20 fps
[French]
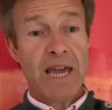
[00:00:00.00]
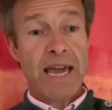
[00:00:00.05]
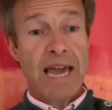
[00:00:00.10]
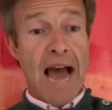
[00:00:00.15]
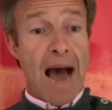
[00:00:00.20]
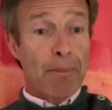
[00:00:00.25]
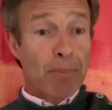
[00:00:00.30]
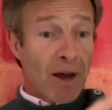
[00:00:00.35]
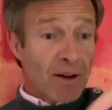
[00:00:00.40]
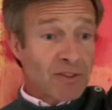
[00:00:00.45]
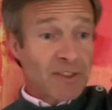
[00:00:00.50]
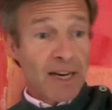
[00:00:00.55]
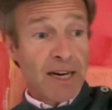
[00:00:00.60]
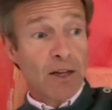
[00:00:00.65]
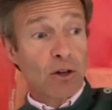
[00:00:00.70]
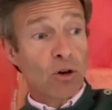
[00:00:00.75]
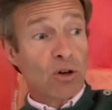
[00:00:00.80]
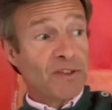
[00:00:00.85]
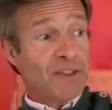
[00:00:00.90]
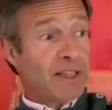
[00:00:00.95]
Après, vous allez
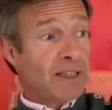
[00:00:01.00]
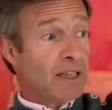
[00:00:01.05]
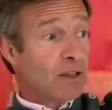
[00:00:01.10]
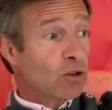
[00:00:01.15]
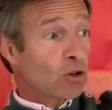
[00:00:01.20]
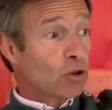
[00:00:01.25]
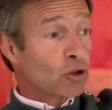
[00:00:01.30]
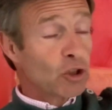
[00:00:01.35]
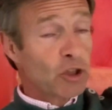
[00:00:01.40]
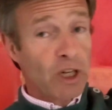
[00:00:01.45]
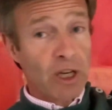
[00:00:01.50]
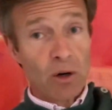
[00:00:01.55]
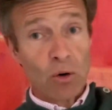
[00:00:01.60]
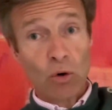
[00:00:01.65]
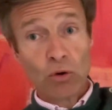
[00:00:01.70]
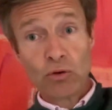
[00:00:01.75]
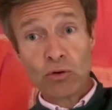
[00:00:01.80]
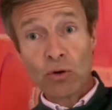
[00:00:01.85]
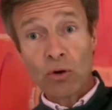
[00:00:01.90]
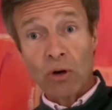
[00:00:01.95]
creuser des tranchées
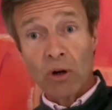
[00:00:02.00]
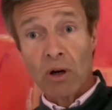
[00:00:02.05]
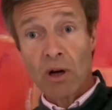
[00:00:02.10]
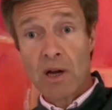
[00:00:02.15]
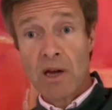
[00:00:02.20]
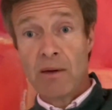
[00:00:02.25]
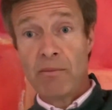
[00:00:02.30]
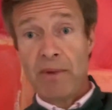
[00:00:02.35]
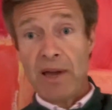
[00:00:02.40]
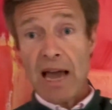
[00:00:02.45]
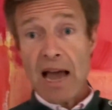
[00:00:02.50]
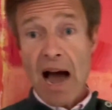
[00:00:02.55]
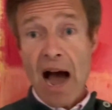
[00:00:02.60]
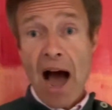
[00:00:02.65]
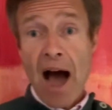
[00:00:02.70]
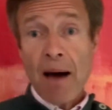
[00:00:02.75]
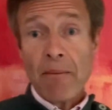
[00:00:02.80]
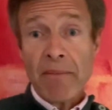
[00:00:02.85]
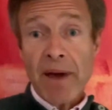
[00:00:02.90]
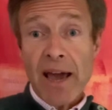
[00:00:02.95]
autour, mais
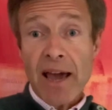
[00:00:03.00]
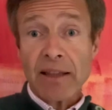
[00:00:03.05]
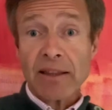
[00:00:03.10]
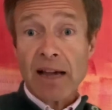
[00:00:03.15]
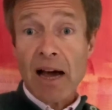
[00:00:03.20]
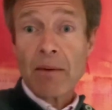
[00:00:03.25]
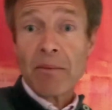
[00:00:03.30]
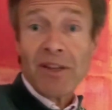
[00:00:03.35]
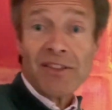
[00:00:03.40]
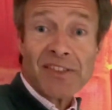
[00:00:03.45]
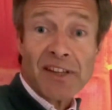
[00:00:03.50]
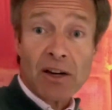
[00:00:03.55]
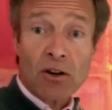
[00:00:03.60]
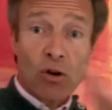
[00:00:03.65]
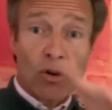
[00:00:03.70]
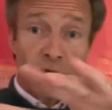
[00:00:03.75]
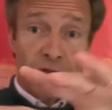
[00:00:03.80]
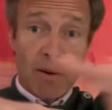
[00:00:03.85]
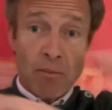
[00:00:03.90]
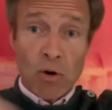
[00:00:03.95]
à 1 mètre, à 1 mètre
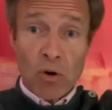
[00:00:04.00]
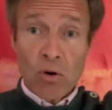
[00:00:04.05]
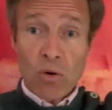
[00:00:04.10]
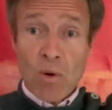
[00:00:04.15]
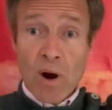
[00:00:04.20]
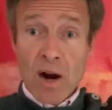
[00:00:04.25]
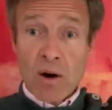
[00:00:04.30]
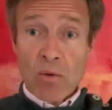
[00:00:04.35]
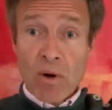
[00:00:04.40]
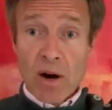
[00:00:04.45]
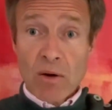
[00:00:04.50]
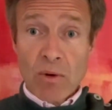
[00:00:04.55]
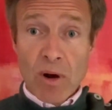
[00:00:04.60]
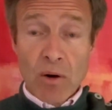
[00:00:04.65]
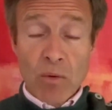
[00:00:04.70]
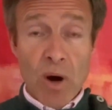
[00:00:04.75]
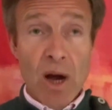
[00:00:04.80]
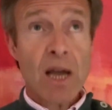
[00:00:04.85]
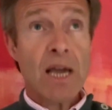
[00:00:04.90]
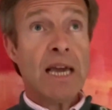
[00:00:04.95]
50, vraiment loin, loin, loin,
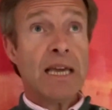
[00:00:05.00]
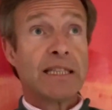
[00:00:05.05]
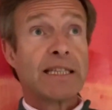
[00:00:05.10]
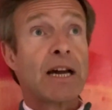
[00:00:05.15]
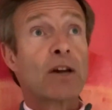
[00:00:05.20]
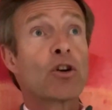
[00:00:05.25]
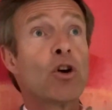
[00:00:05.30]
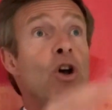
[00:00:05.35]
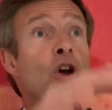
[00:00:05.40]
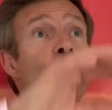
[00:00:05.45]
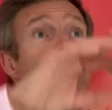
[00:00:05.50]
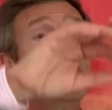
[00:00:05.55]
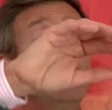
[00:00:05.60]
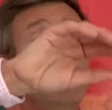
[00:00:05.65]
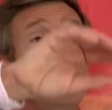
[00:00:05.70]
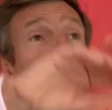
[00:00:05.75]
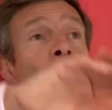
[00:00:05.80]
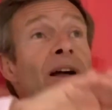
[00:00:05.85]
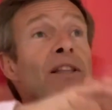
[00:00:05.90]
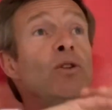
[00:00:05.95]
loin. C'est-à-dire que
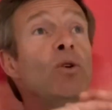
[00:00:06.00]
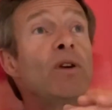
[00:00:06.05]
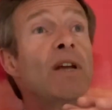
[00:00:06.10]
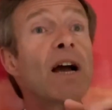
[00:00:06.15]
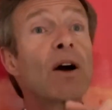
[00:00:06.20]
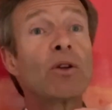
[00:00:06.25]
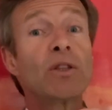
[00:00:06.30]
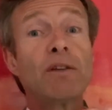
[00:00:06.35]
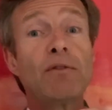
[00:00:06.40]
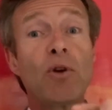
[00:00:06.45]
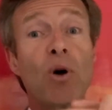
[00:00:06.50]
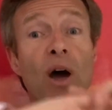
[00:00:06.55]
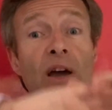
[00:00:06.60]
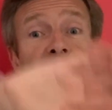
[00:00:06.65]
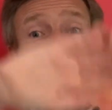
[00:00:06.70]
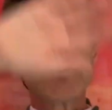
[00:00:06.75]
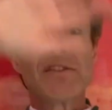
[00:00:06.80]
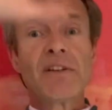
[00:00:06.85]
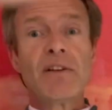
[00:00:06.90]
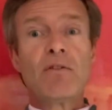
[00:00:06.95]
le magnolia grandiflora,
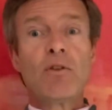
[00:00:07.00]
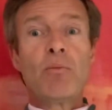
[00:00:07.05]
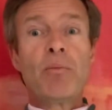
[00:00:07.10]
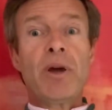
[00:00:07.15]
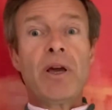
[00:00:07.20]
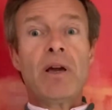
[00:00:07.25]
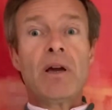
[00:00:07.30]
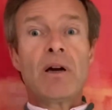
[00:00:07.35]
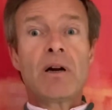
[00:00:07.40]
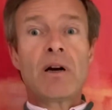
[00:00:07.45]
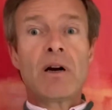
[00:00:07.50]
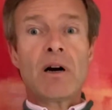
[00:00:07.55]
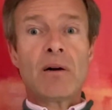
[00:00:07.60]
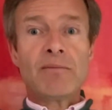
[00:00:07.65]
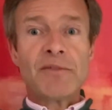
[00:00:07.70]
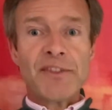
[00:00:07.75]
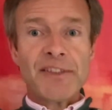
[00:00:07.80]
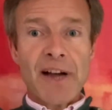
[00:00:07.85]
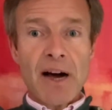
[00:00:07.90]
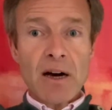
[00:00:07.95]
va se développer comme
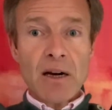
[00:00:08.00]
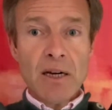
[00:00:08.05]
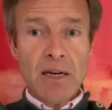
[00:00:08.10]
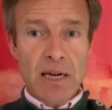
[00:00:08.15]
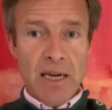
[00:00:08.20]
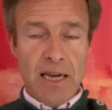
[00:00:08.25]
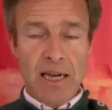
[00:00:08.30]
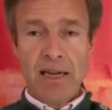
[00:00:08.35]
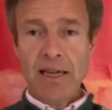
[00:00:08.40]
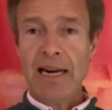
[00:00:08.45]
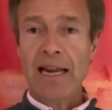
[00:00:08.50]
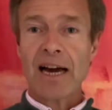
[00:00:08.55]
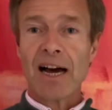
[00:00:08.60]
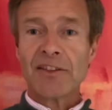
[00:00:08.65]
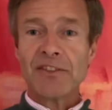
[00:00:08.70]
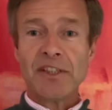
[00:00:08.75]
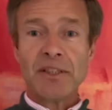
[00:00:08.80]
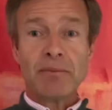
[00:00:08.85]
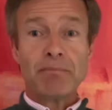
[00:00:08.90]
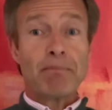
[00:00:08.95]
ça, et les
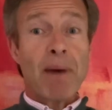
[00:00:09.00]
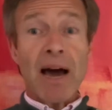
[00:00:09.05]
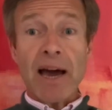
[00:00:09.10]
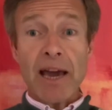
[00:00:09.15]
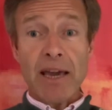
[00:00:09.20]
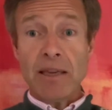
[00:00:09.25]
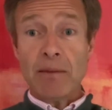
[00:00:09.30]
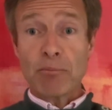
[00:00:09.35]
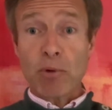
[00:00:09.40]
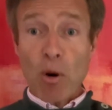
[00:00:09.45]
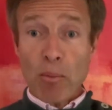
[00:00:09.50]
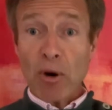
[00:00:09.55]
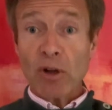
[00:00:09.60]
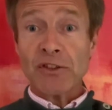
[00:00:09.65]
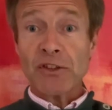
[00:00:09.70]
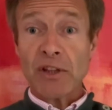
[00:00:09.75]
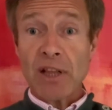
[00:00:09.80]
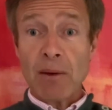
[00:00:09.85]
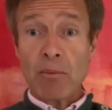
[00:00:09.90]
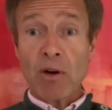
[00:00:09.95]
racines, pareil,
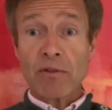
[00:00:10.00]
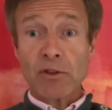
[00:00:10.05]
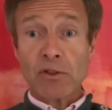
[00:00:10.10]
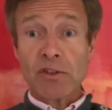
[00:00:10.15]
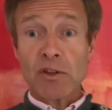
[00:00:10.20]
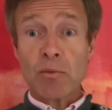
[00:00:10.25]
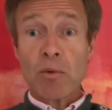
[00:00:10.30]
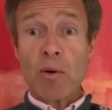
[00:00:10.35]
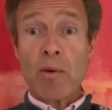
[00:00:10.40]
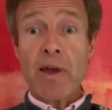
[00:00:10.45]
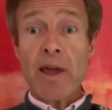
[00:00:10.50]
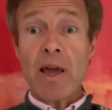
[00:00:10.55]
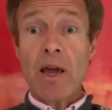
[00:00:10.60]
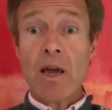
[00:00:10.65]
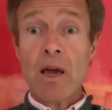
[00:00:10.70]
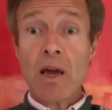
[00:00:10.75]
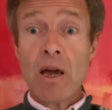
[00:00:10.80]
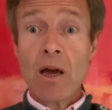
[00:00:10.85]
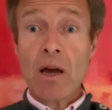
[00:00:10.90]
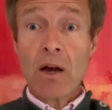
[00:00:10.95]
proportionnellement, vont se développer
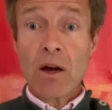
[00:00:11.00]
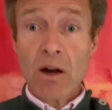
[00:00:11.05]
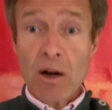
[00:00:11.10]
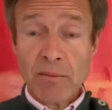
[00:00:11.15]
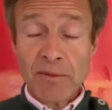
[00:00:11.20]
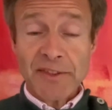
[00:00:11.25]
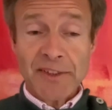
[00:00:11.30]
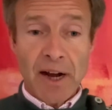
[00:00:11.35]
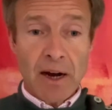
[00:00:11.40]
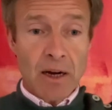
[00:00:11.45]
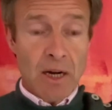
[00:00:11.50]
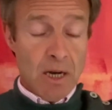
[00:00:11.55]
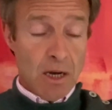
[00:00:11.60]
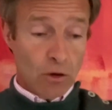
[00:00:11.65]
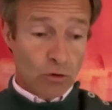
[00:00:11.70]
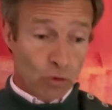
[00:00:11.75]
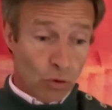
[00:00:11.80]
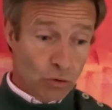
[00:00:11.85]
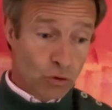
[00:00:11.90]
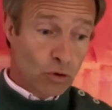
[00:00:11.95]
comme ça.
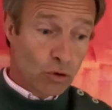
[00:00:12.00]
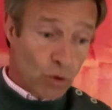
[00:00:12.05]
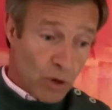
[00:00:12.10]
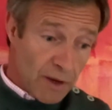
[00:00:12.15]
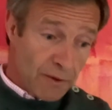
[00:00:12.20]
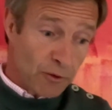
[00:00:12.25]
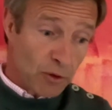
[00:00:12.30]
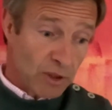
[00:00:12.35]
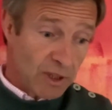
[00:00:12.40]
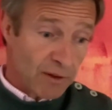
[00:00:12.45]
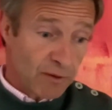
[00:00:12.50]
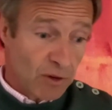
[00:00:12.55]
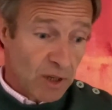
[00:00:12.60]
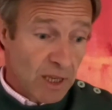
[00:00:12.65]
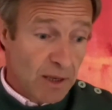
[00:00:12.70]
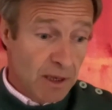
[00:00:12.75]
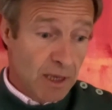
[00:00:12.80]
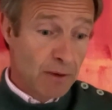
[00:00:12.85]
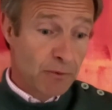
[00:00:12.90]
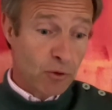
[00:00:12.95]
Donc du coup, il
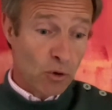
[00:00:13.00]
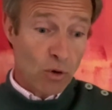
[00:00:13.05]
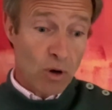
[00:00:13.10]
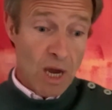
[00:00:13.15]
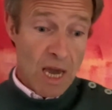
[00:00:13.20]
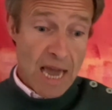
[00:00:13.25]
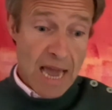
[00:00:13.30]
faut,